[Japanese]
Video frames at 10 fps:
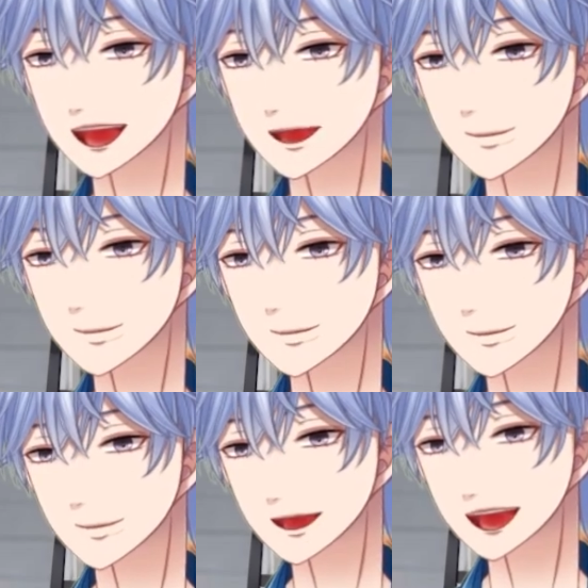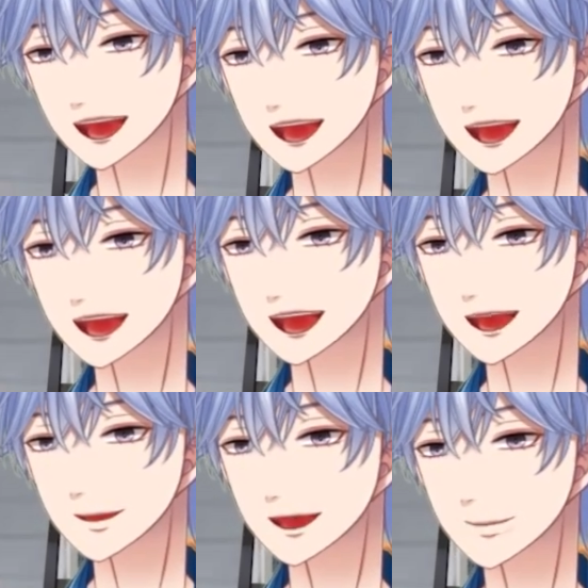うわー、
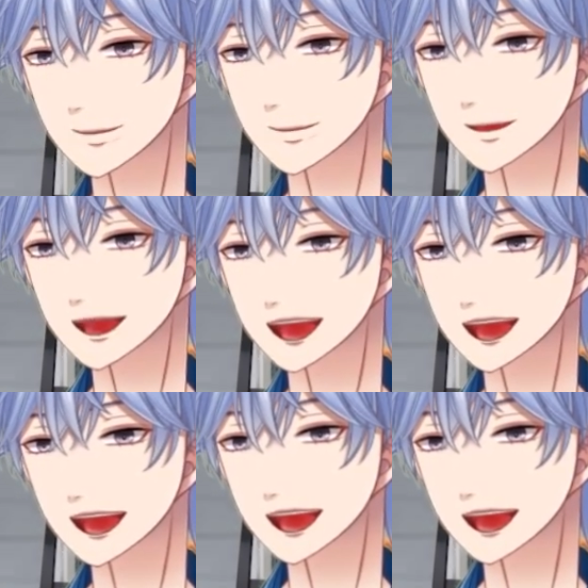さっくん。